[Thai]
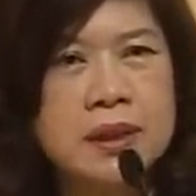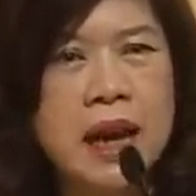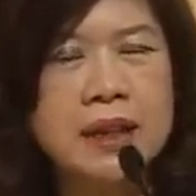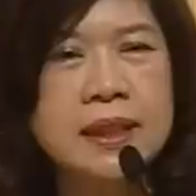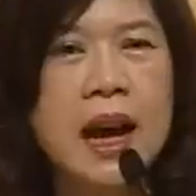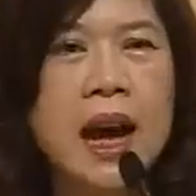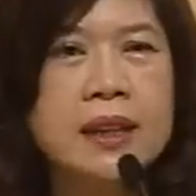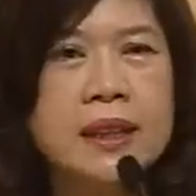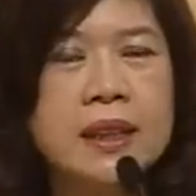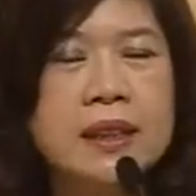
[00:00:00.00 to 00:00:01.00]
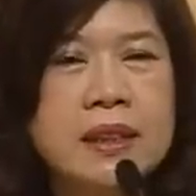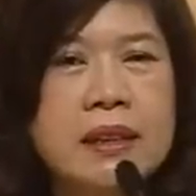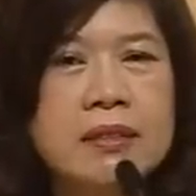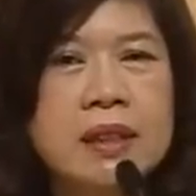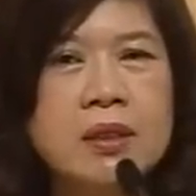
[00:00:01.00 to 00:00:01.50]
ยังยากอีกใน
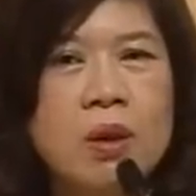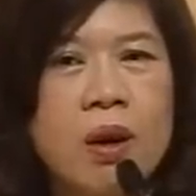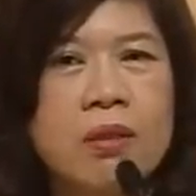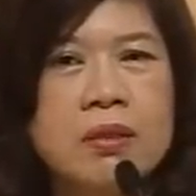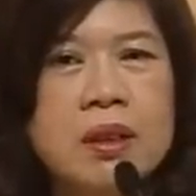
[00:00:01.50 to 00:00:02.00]
เรื่องของ